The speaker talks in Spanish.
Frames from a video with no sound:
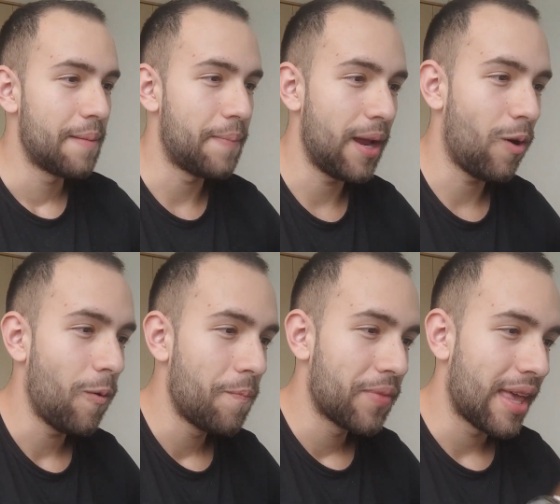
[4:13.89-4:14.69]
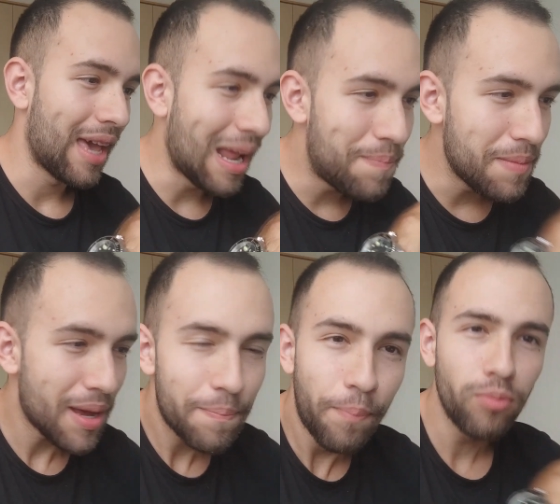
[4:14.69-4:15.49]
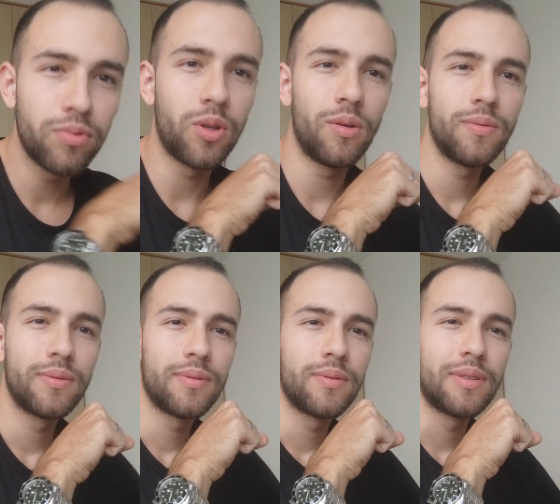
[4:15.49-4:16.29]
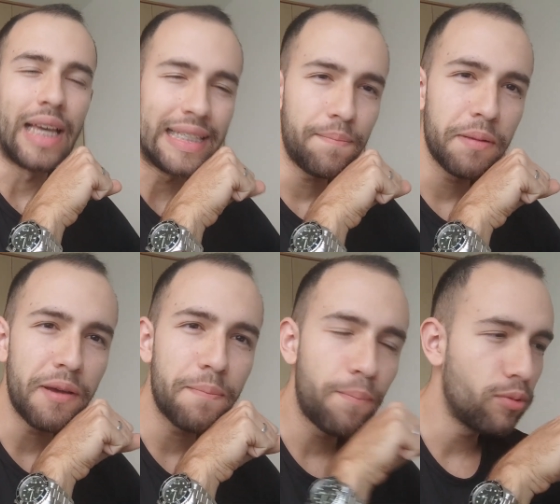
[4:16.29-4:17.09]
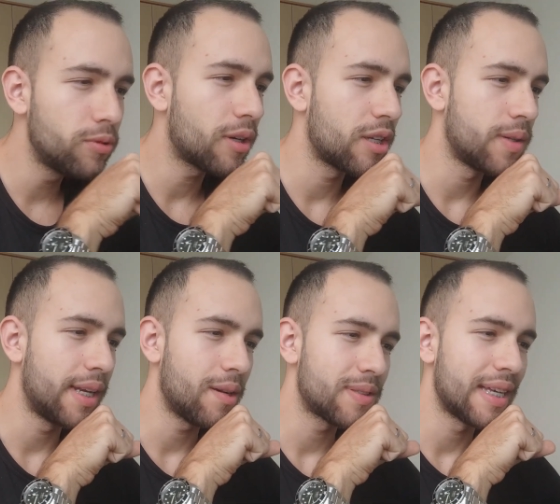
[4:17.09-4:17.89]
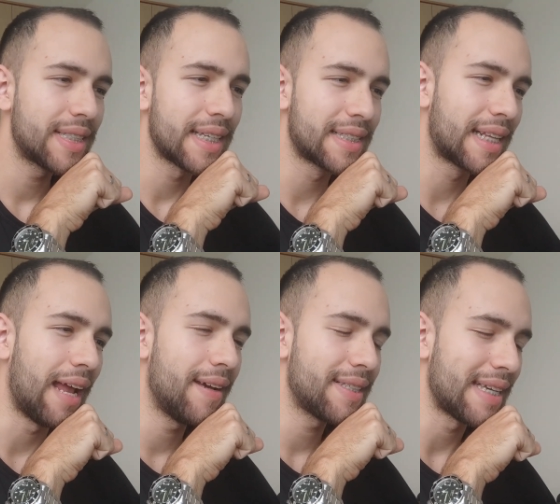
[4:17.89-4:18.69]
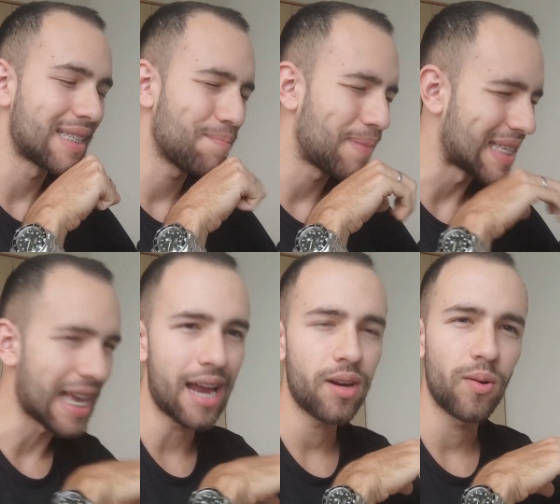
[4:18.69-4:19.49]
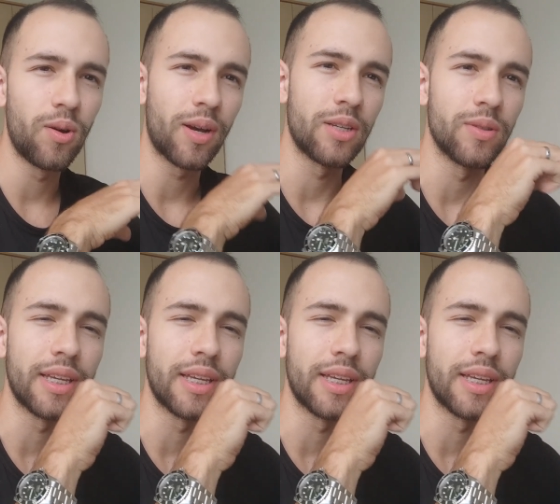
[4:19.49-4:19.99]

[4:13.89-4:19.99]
Pero el primer punto, ese primer punto que yo diría a ustedes que es clave es empezar con lo que yo